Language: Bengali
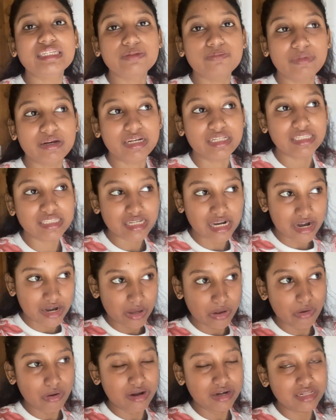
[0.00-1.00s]
মানে ছাড়া
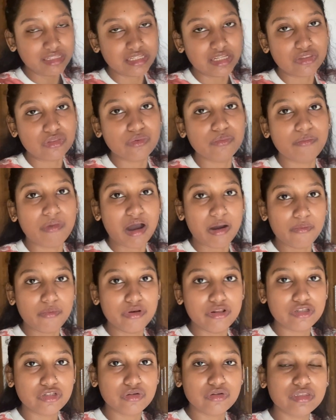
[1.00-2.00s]
হয়নি যেহেতু মা
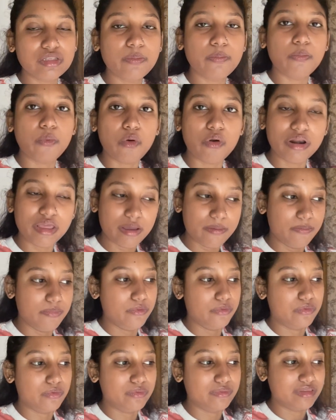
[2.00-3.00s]
বলেছিল যে পরে
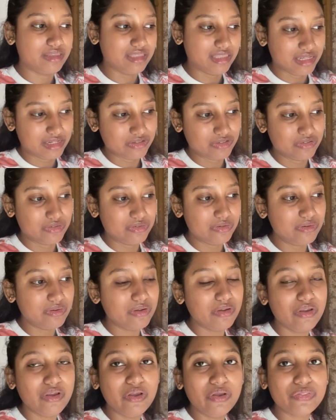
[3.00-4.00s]
আপলোড করতে তার জন্য
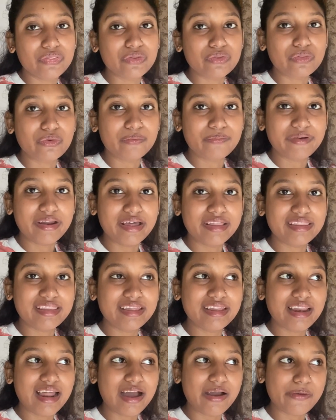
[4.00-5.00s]
তো
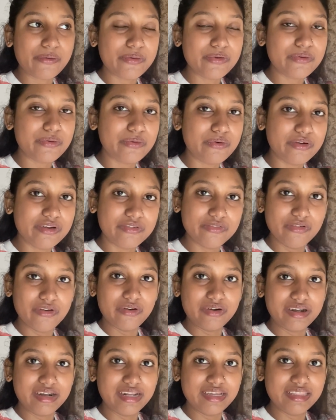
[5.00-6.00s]
তোমাদের এখন ওই
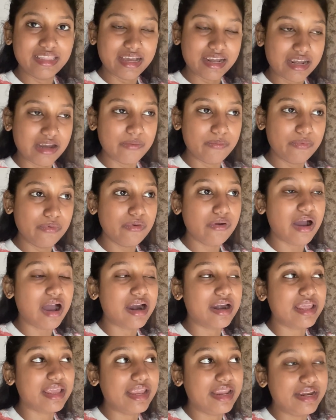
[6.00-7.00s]
ব্লগটাই দেখাবো
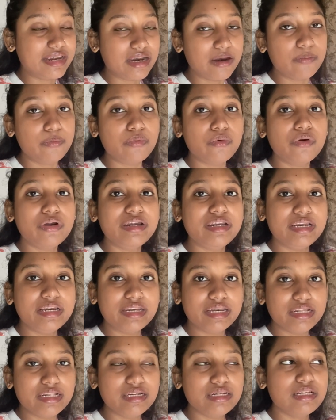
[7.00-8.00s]
আর এটার পুরো
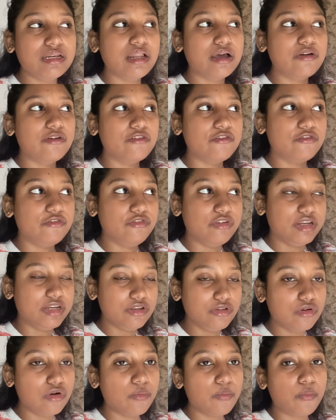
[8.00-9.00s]
ডিটেল
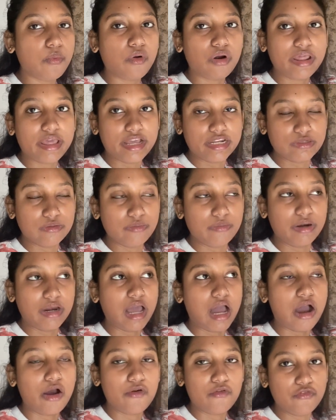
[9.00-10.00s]
ভিডিও পরে আসবে মানে
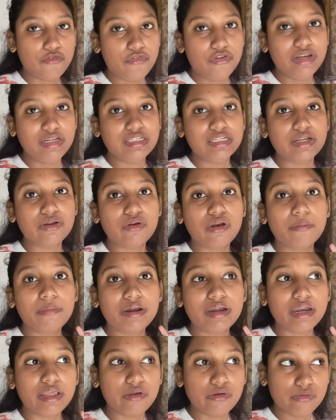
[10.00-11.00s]
আউটফিট যেগুলো
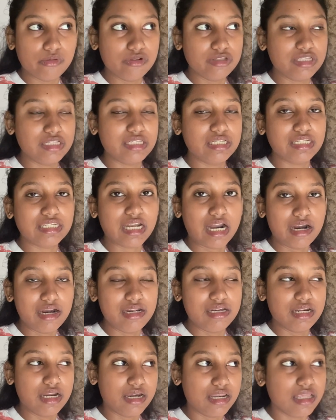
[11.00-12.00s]
আমার নেওয়া হয়েছে যে শাড়ি
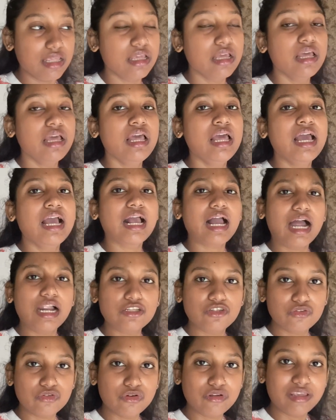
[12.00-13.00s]
টাড়ি কার
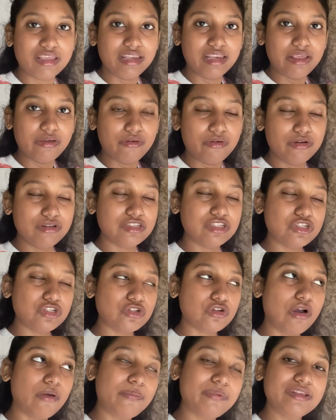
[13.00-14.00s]
জন্য কী নেওয়া হয়েছে
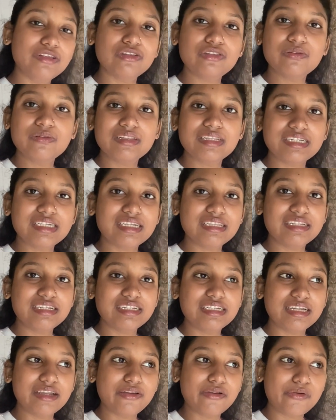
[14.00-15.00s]
সব কিছু তোমাদের সাথে
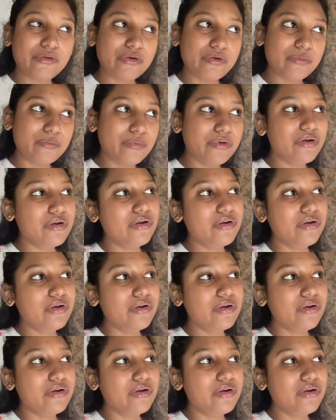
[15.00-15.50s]
শেয়ার করব